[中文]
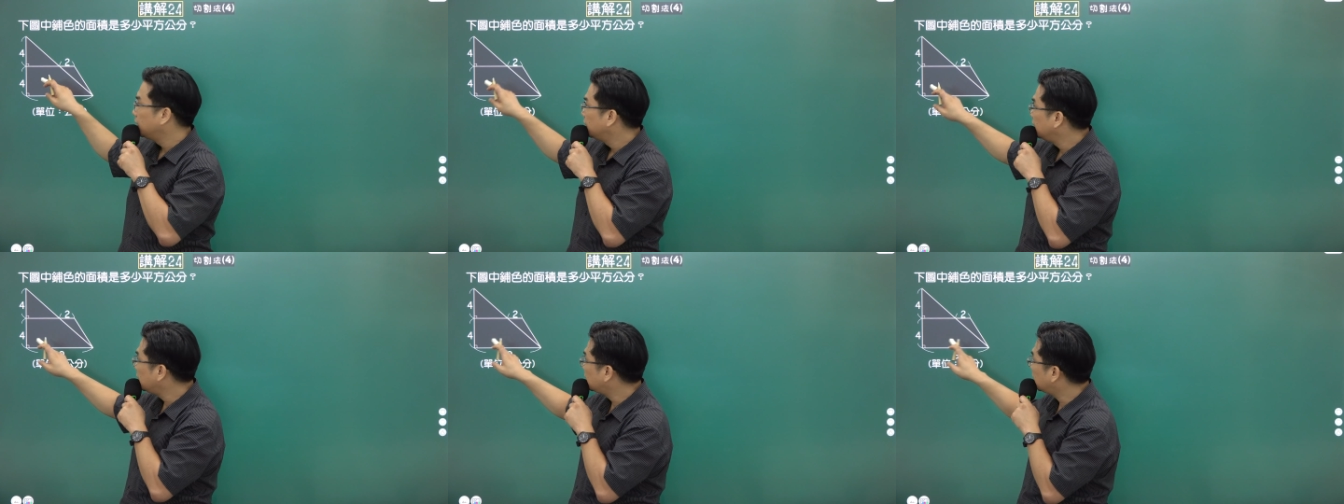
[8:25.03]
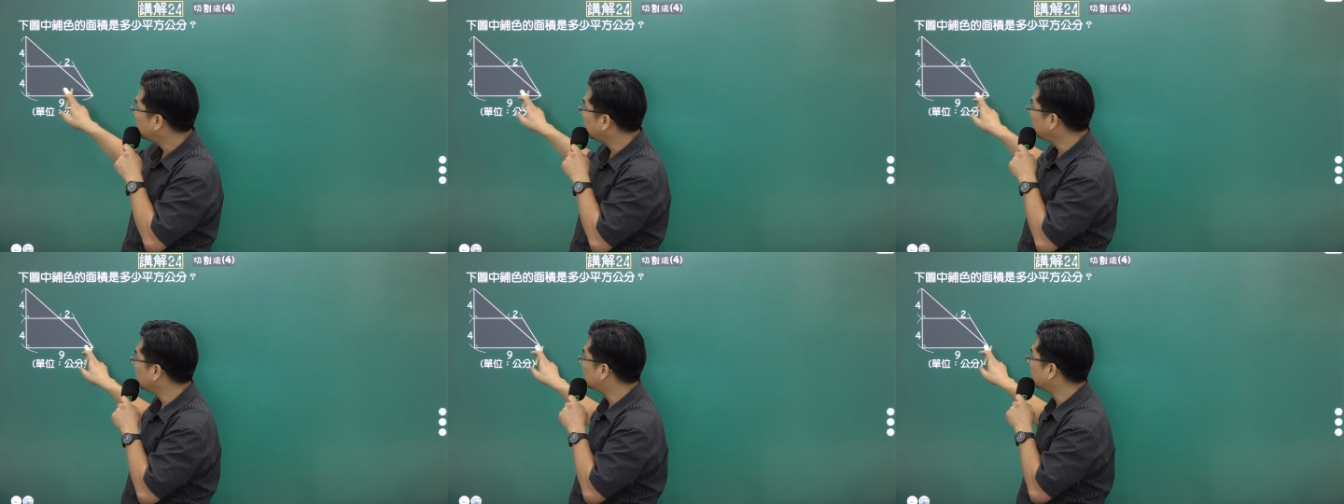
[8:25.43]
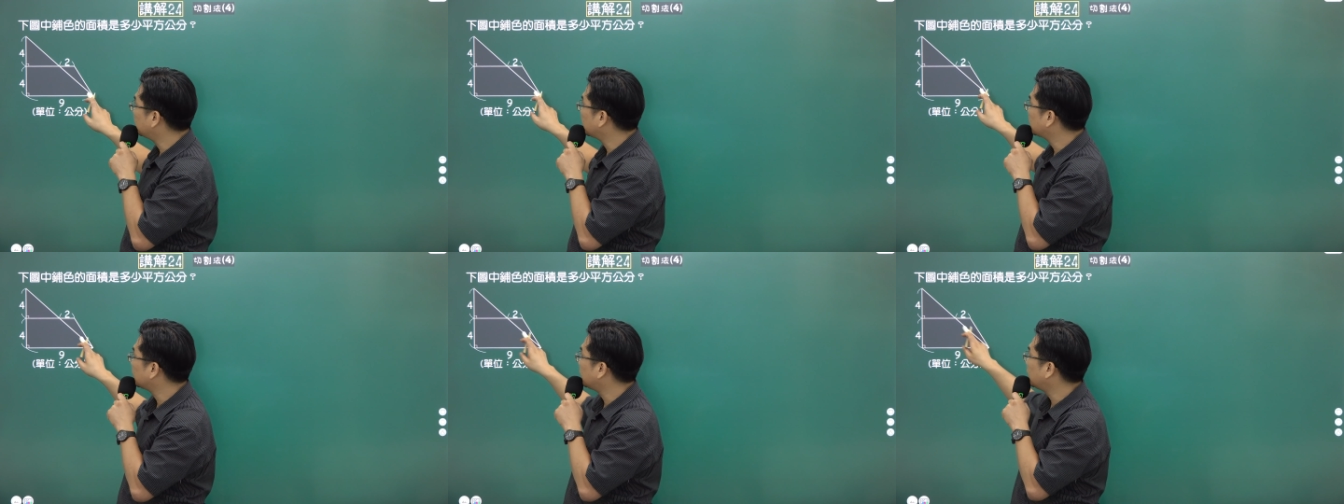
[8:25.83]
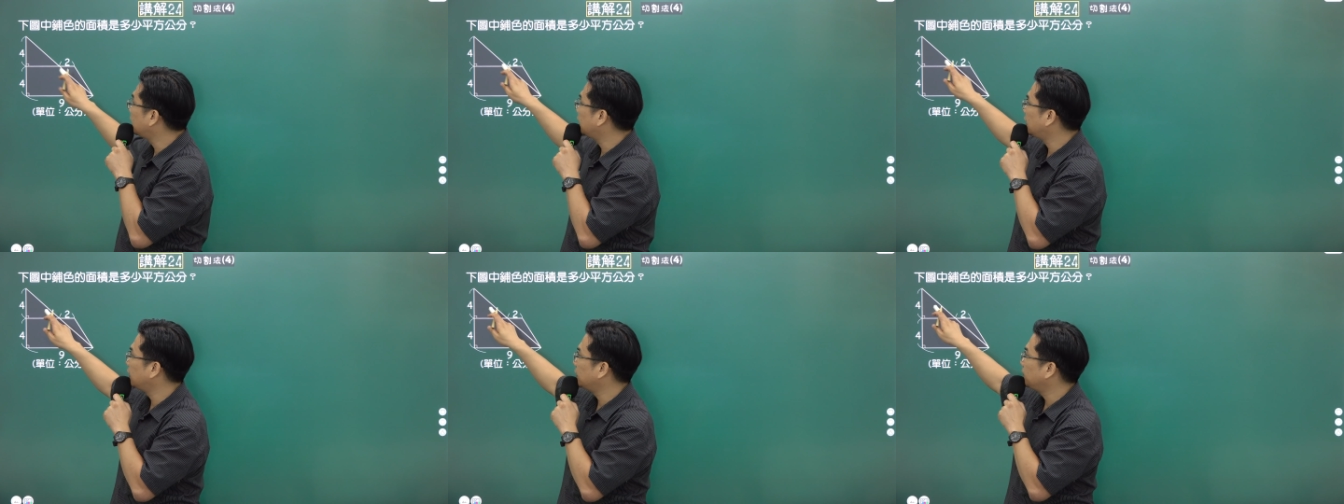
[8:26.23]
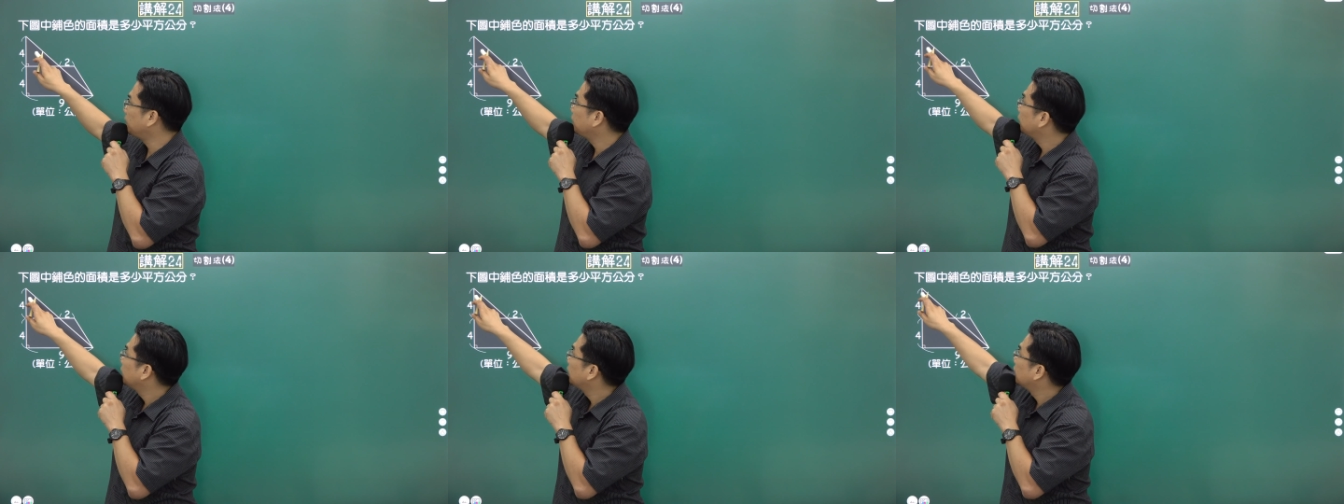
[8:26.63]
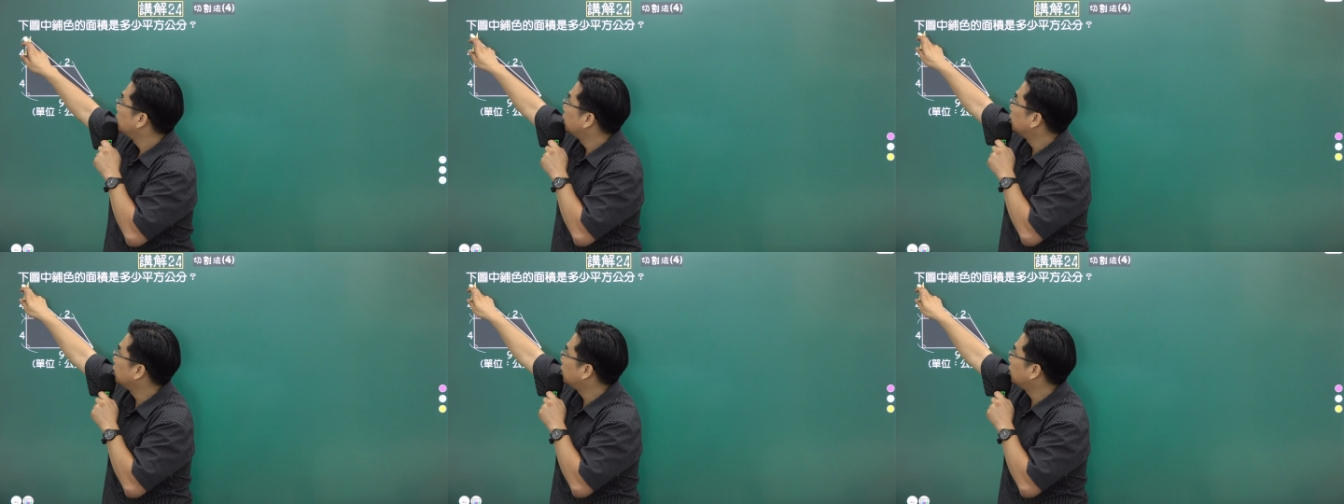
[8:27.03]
你可以怎么做呢？你